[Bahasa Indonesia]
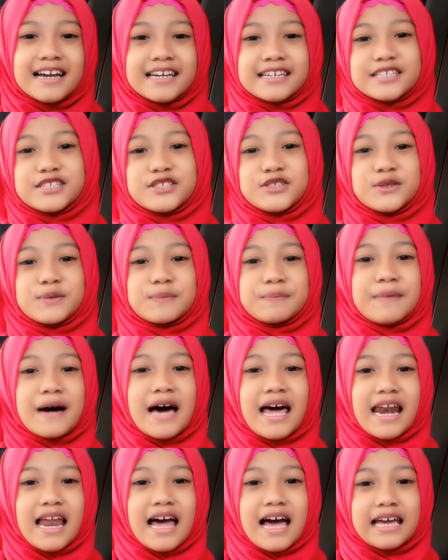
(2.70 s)
guys,
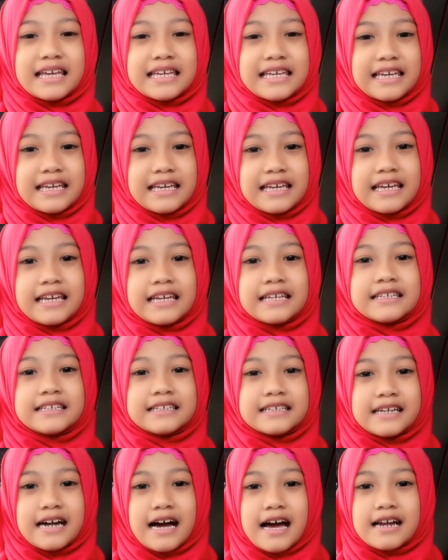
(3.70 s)
jumpa lagi
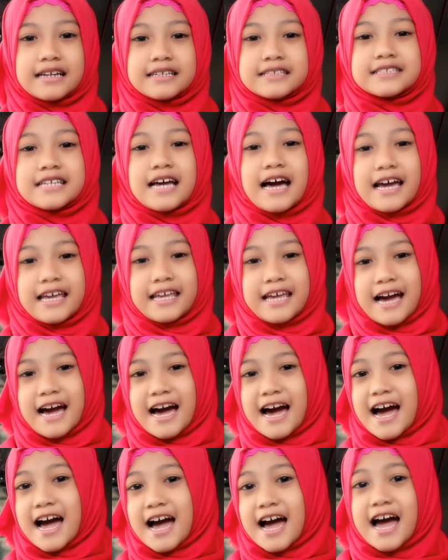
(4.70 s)
dengan
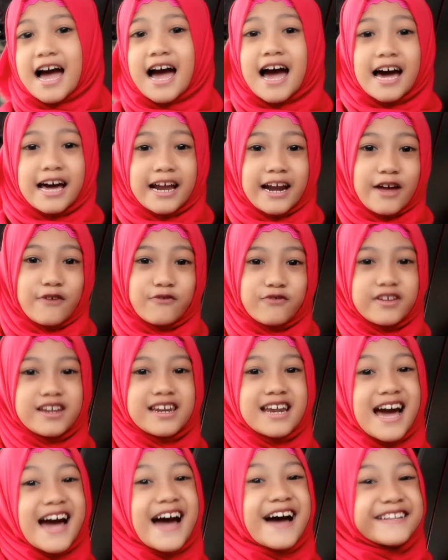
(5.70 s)
saya
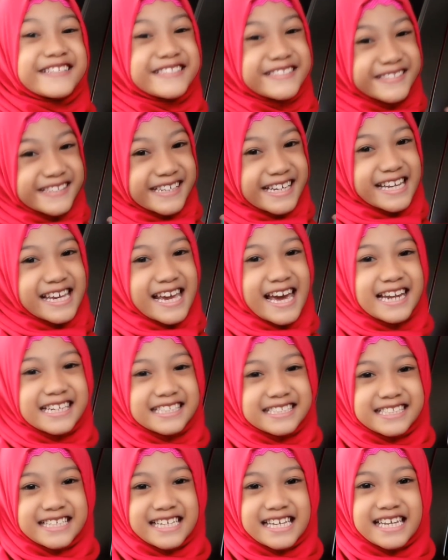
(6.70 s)
Revina
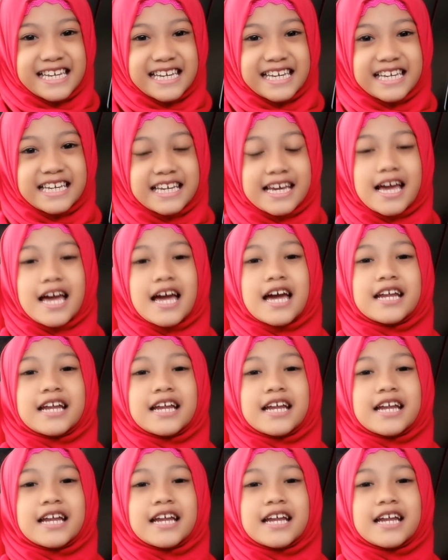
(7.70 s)
Juliansi.